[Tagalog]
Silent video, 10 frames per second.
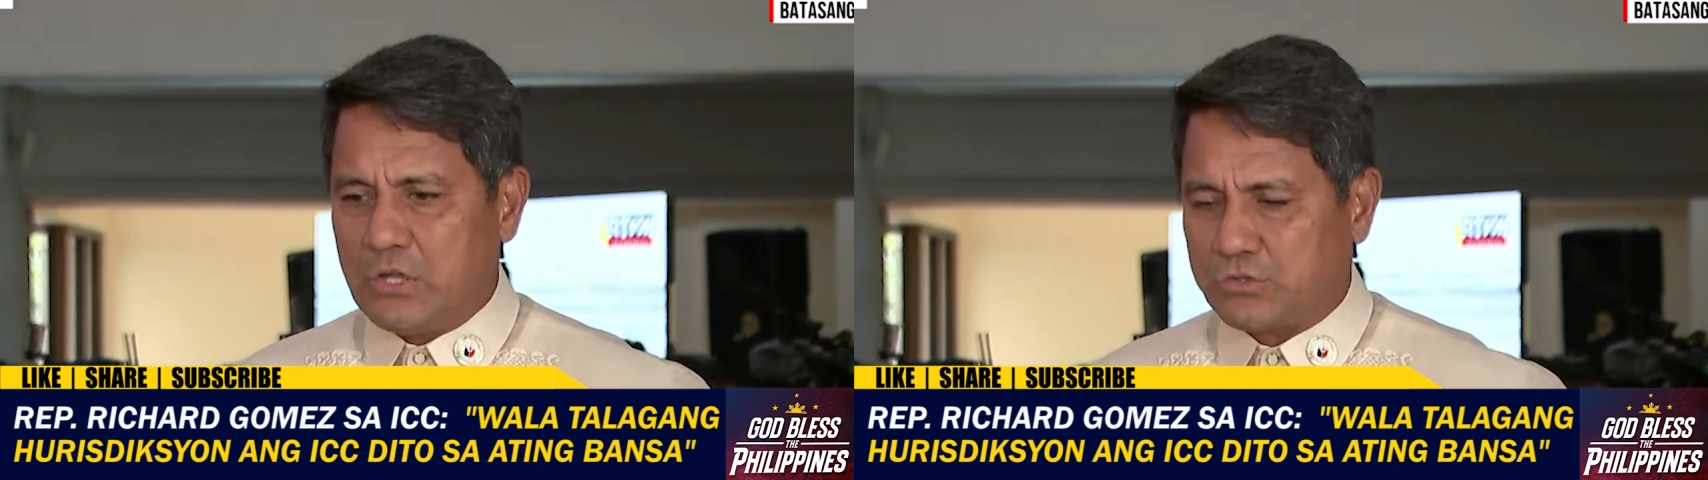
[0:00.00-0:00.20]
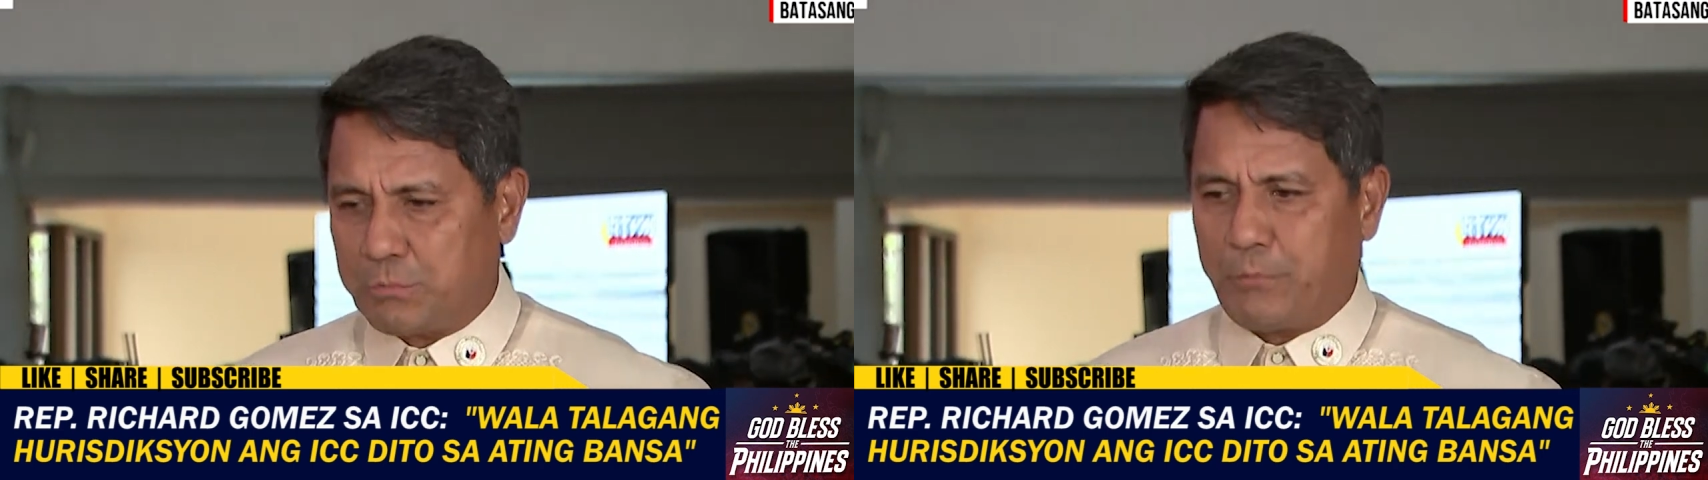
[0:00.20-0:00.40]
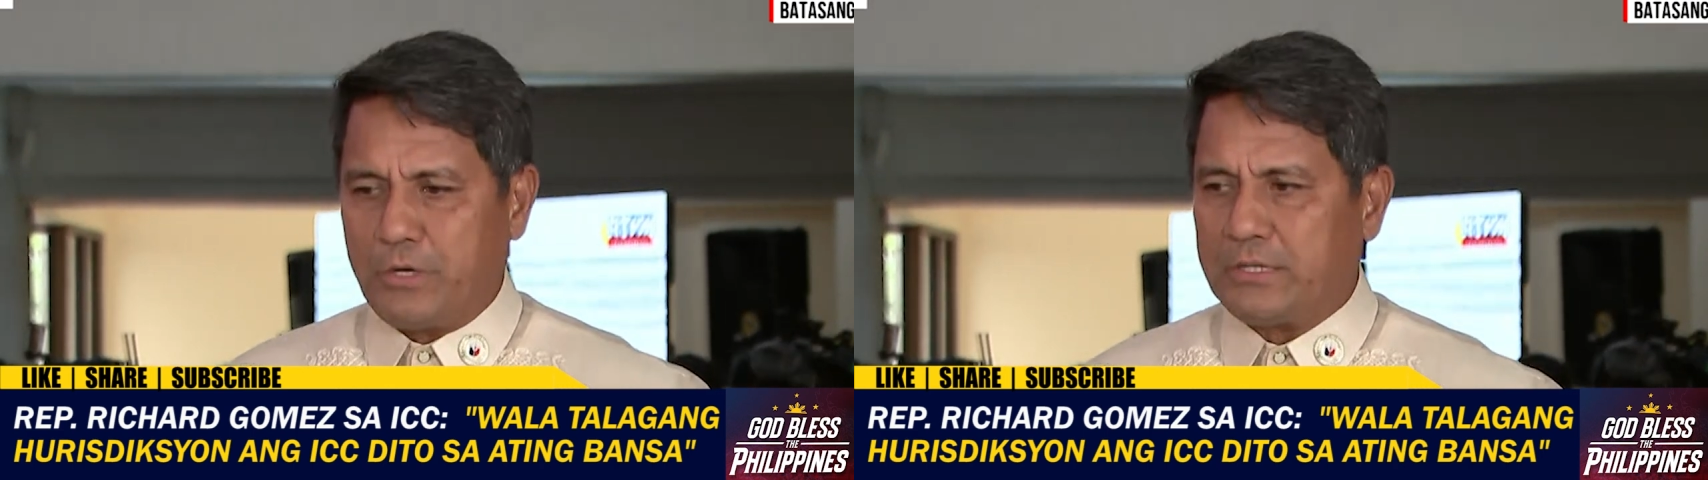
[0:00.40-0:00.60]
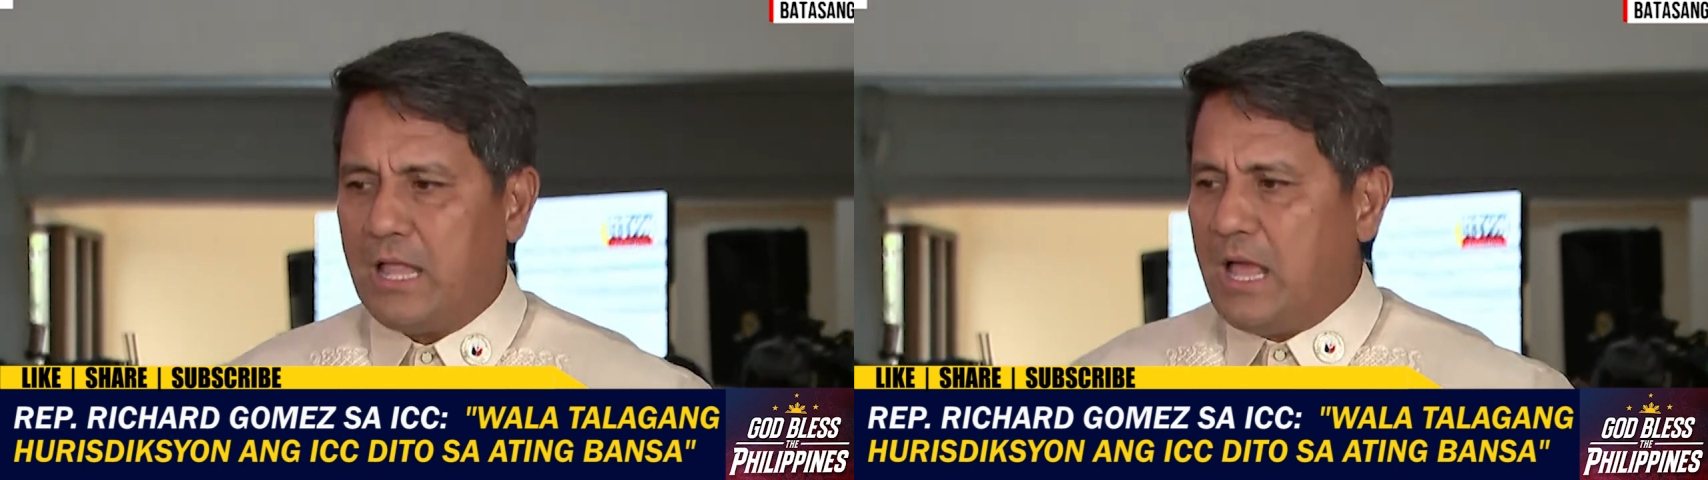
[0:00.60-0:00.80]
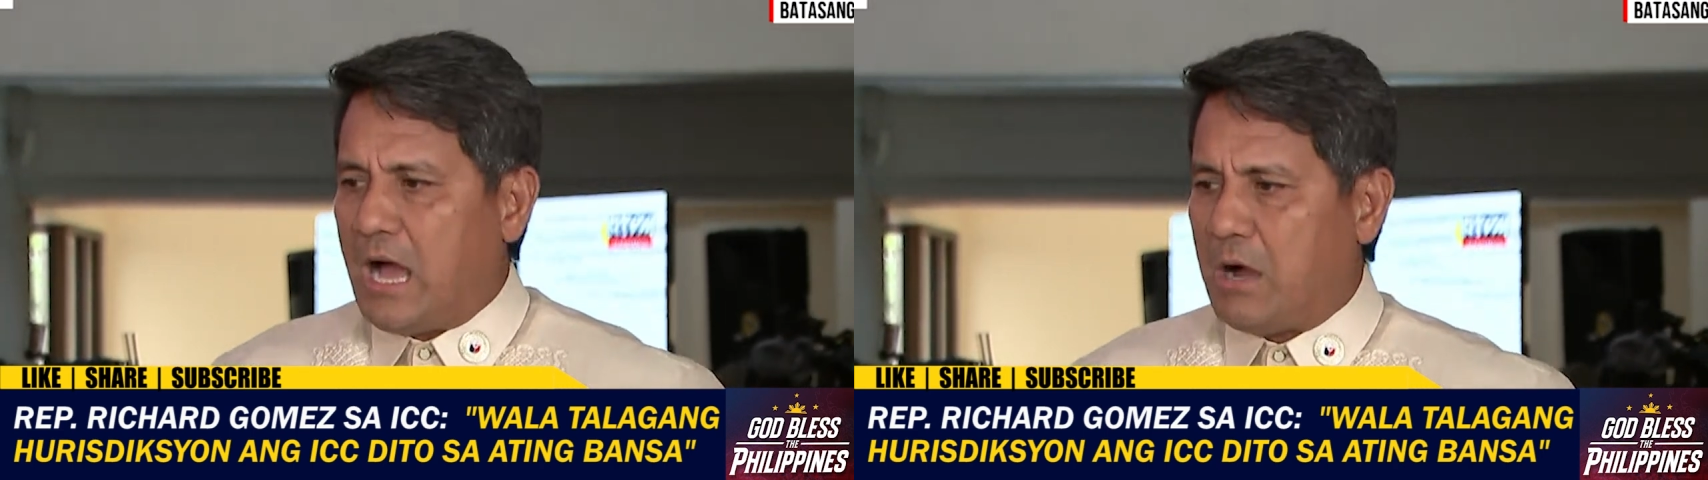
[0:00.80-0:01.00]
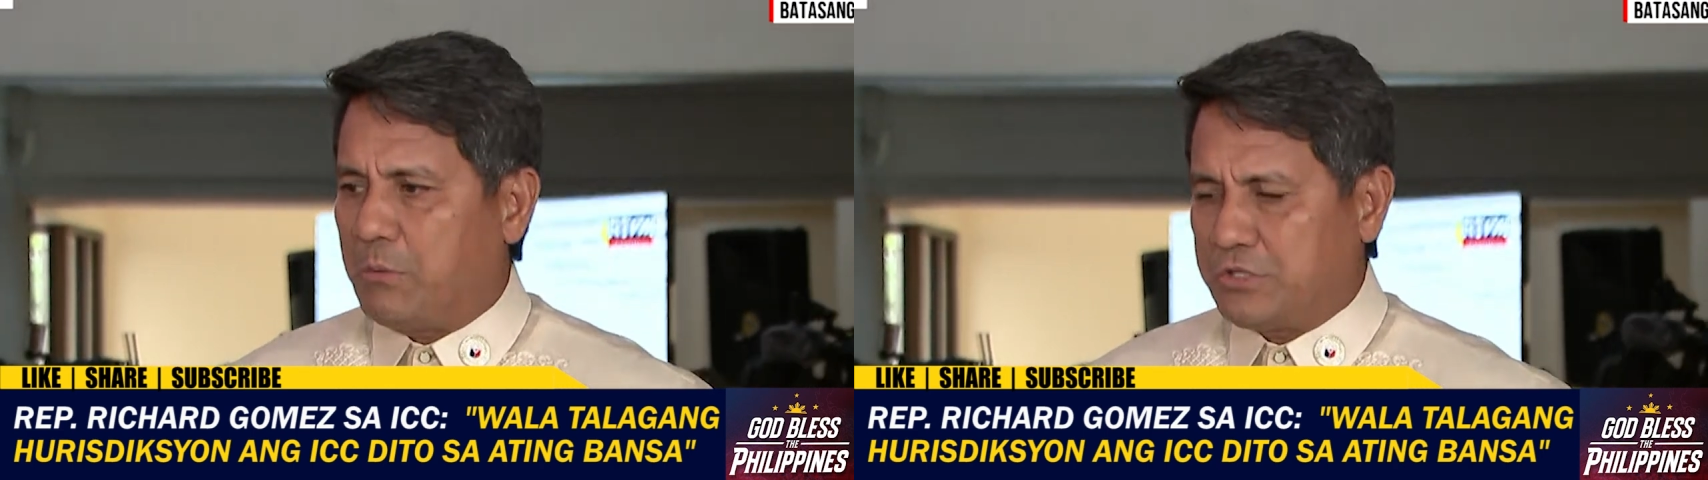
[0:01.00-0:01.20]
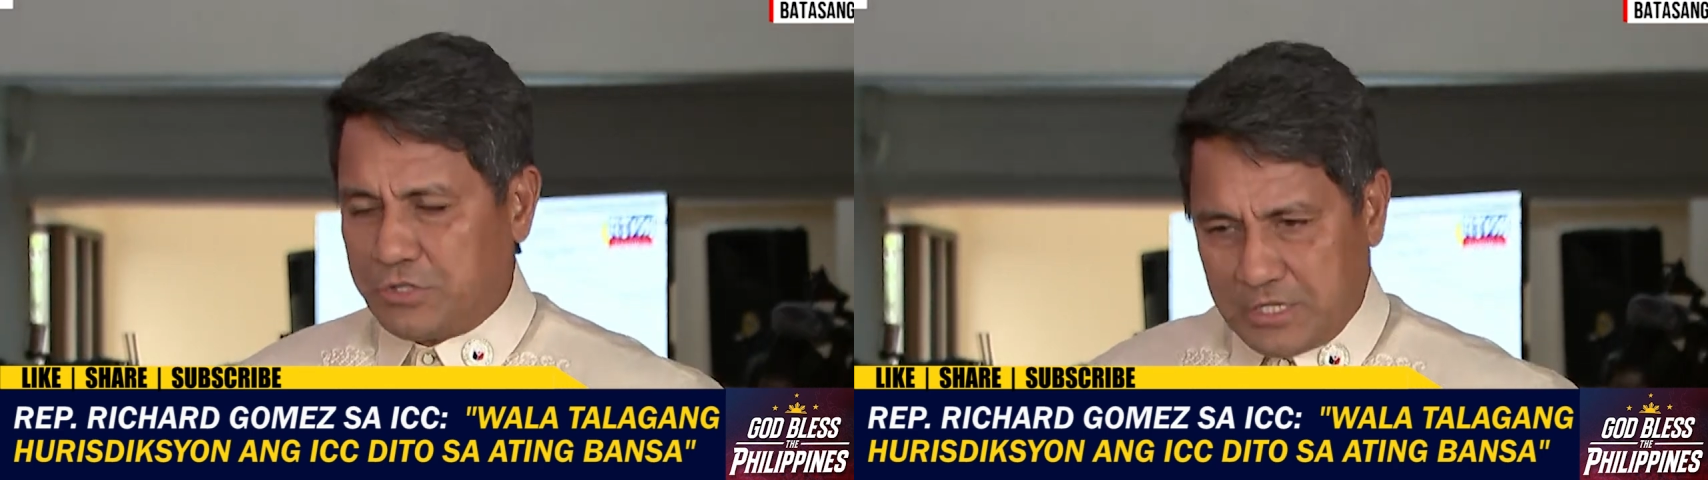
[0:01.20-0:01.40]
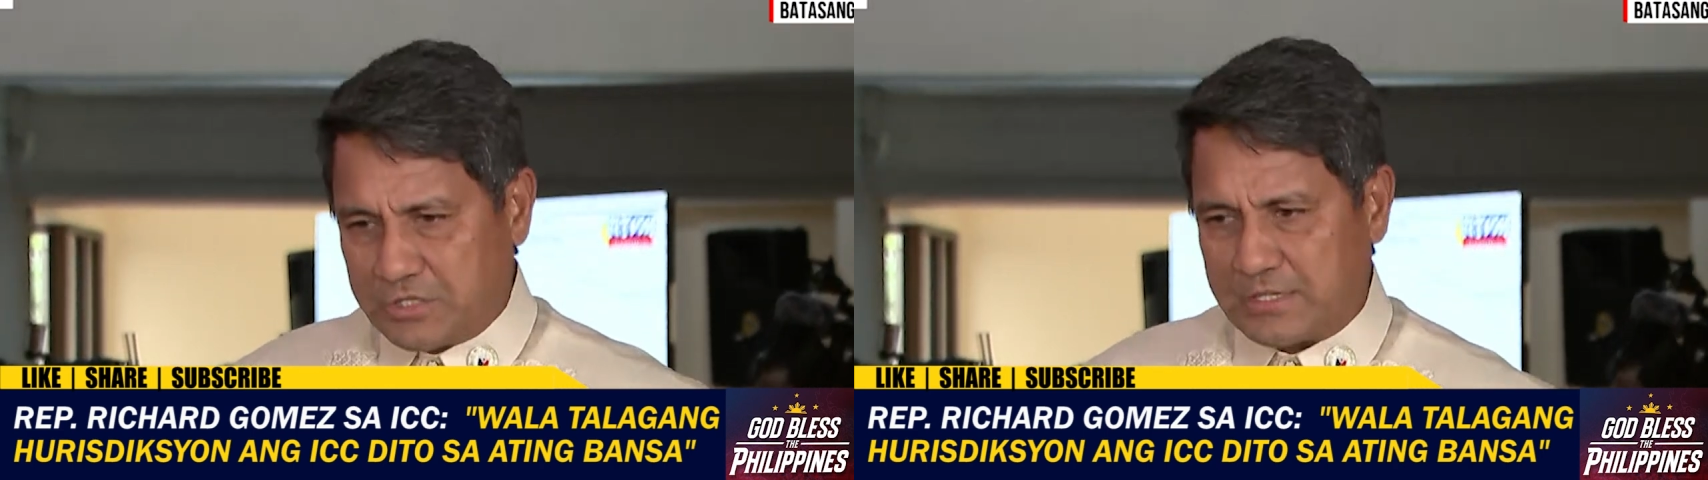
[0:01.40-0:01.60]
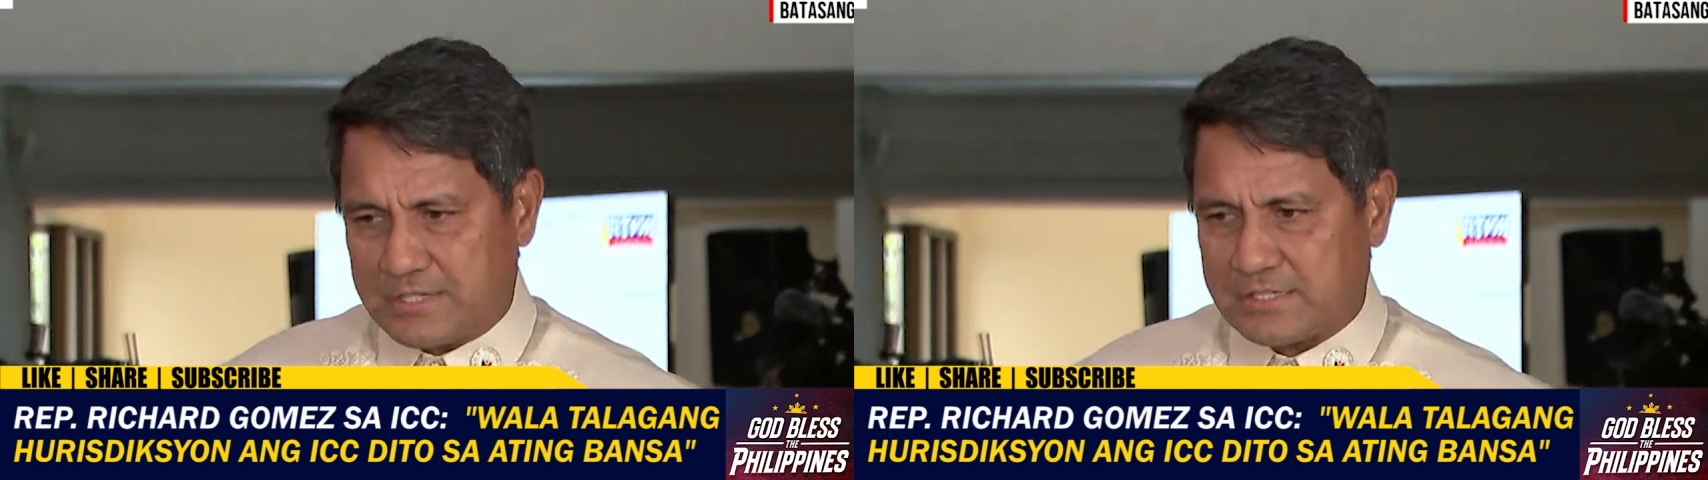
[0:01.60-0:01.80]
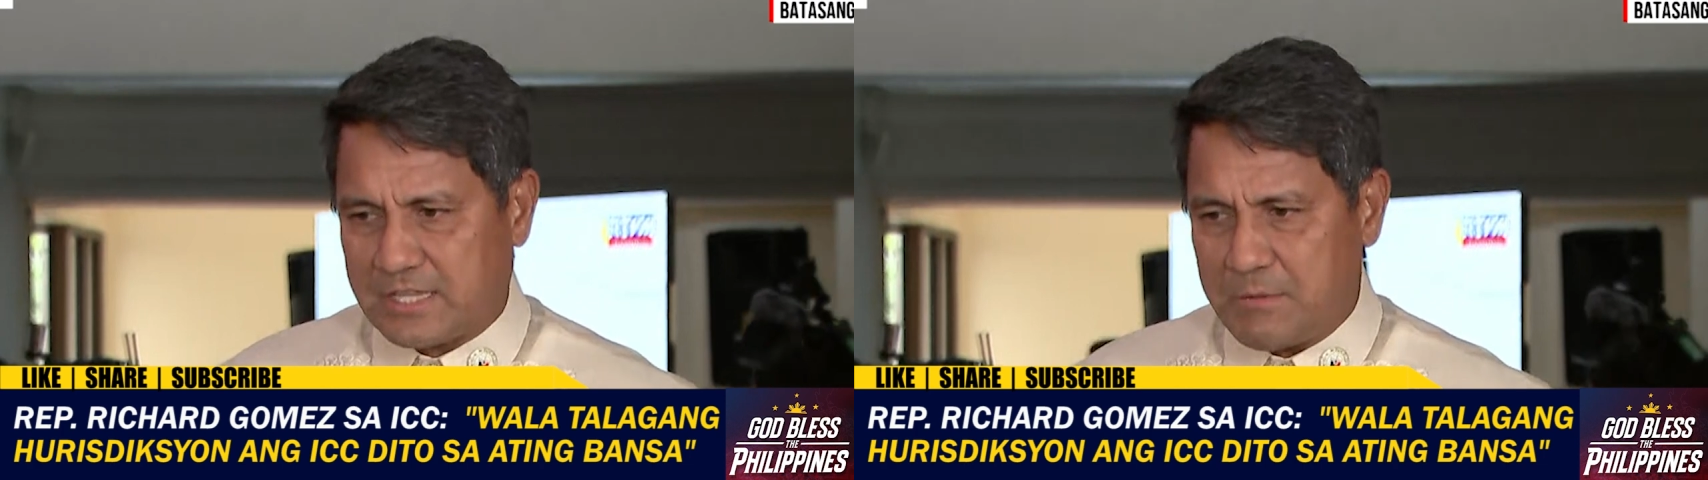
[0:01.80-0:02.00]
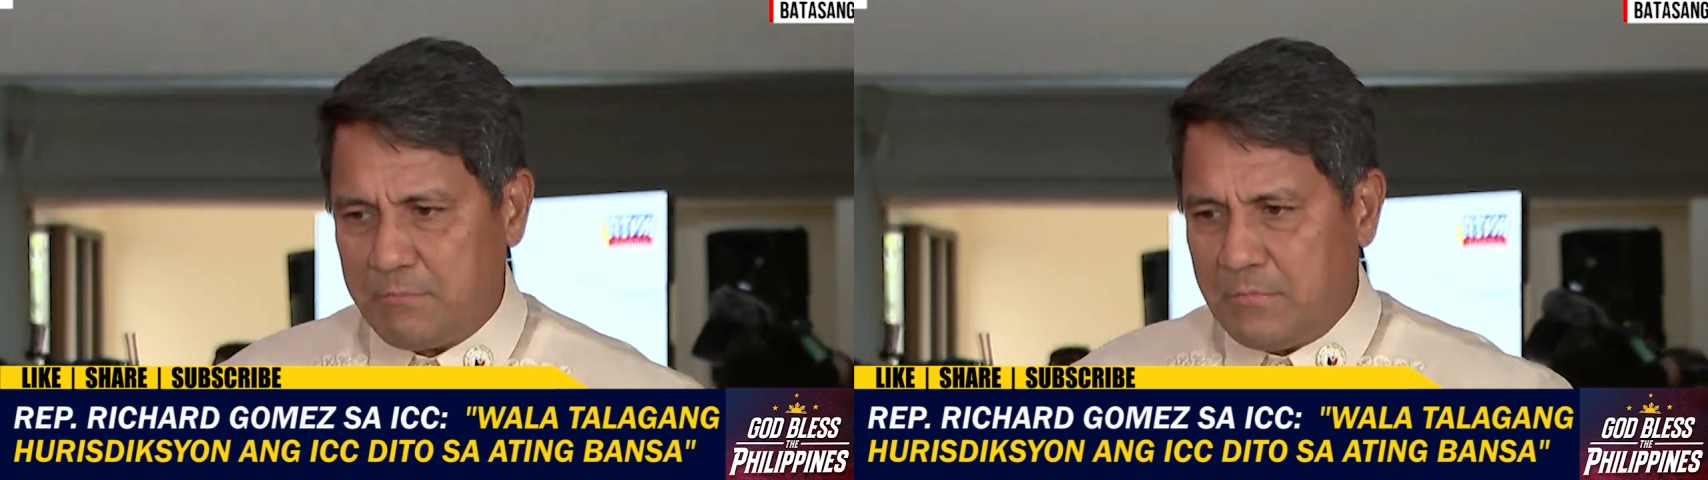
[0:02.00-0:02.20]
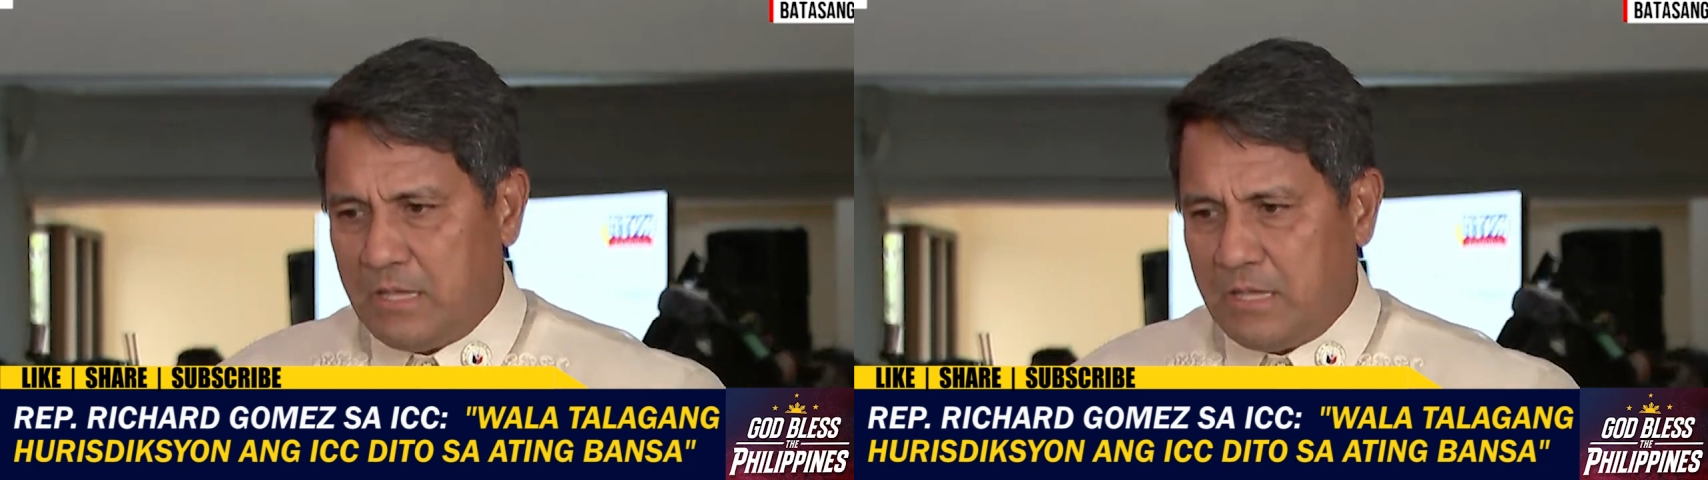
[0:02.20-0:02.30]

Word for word: support our judicial system.